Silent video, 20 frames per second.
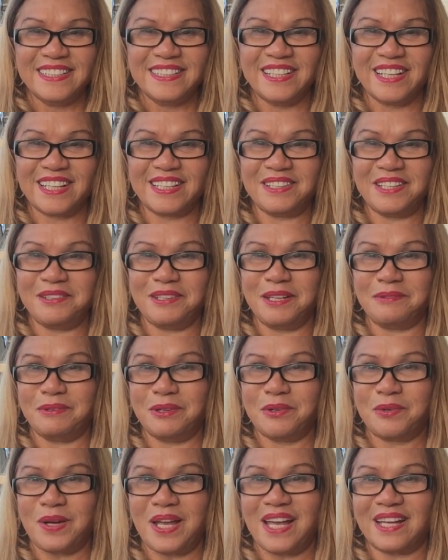vậy cái vô giờ
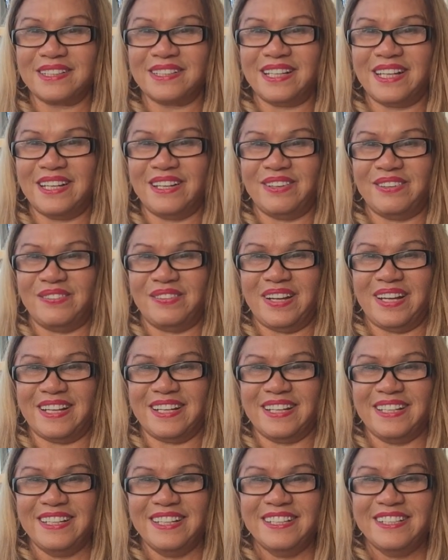mình quen
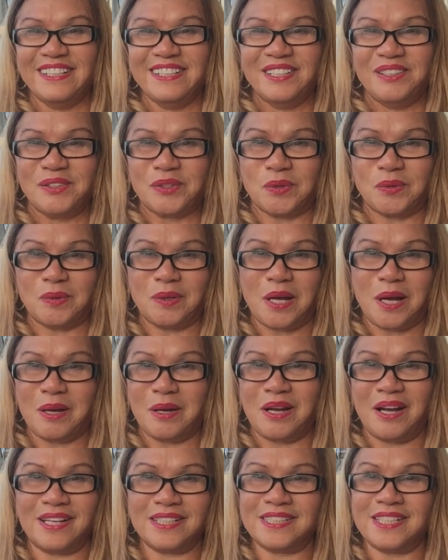cô
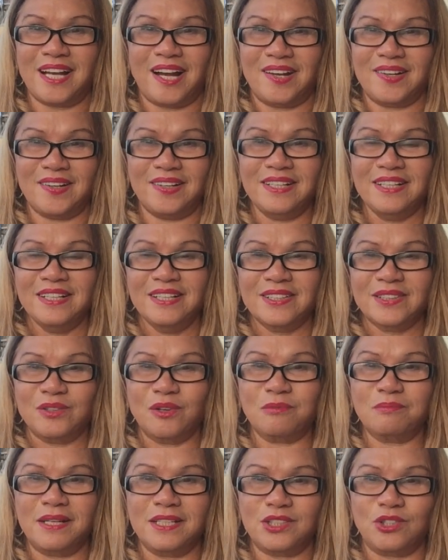hết sợ rồi
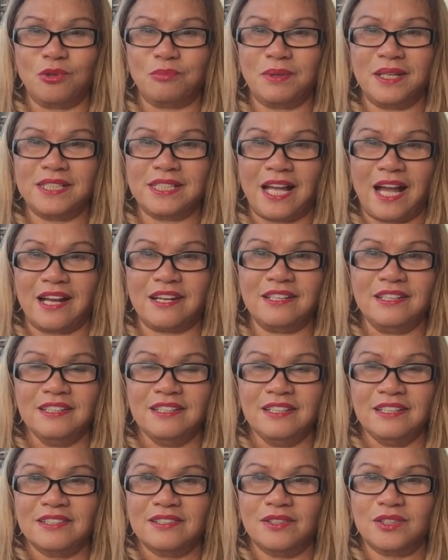chuẩn bị chuẩn bị sẵn
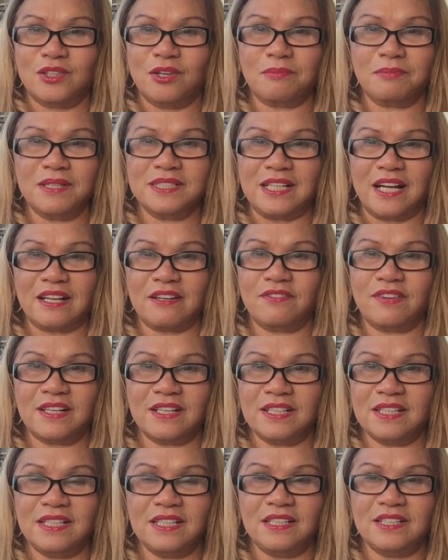rồi chuẩn bị sẵn cái
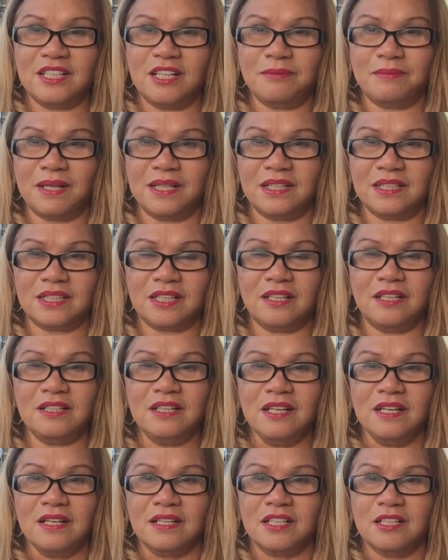vali nếu mà nó tới
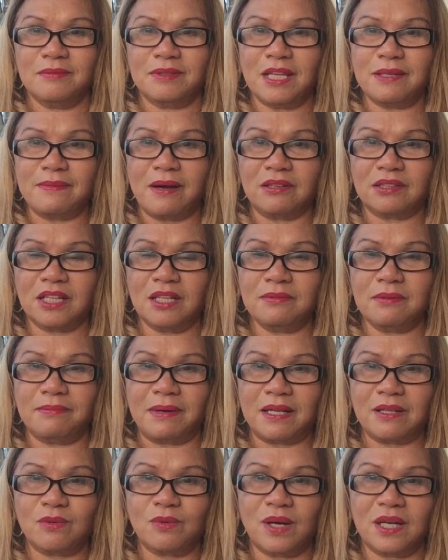nếu thấy bảo tới mà
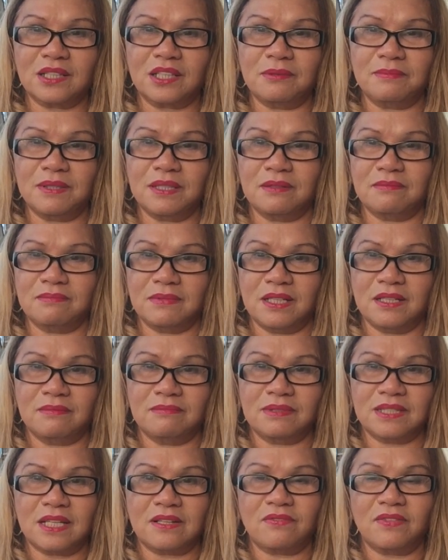mạnh quá thì mình
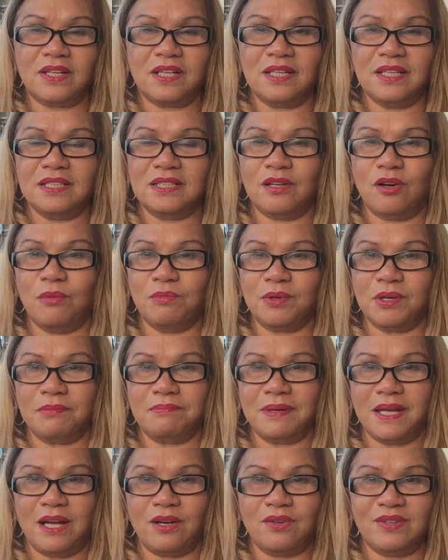mình vali ôm
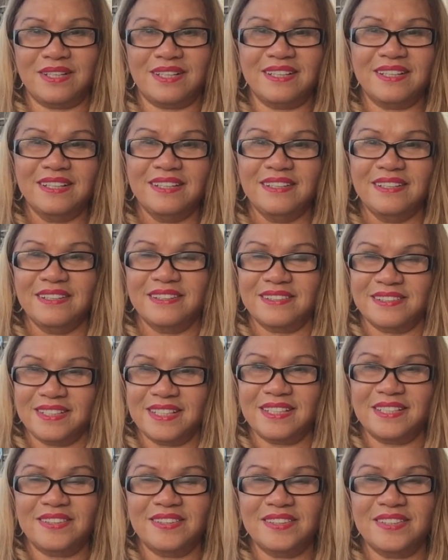con mèo nữa
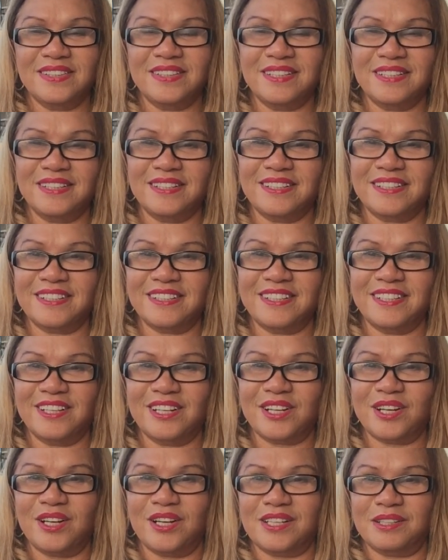rồi, rồi, rồi,
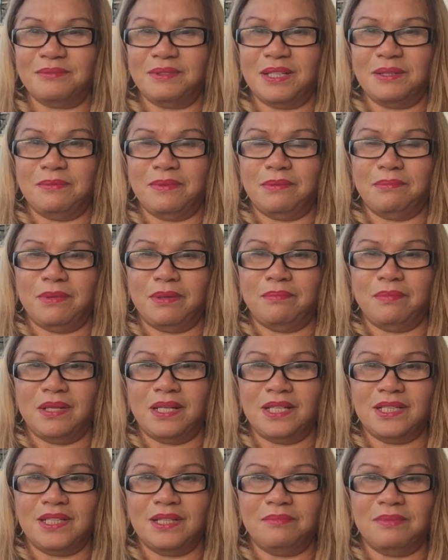rồi, mình, mình, mình,
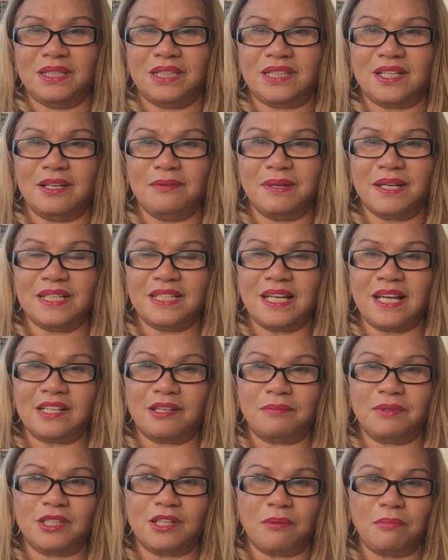mình, mình tới mấy cái nhà
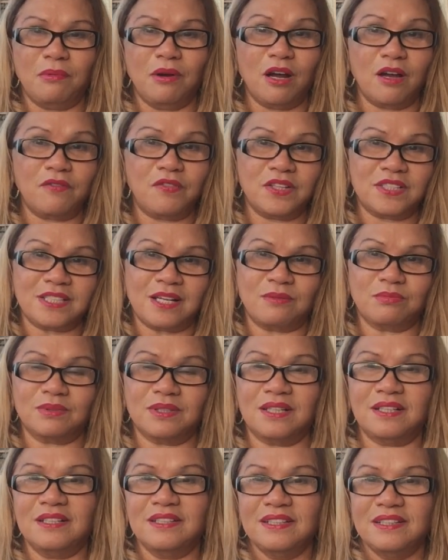cho mình cho mướn ở phía
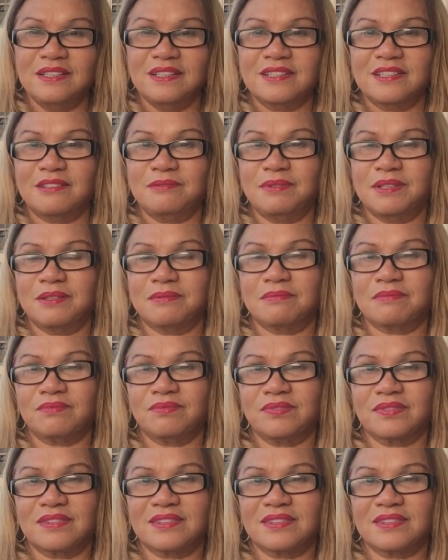trong đó rồi mình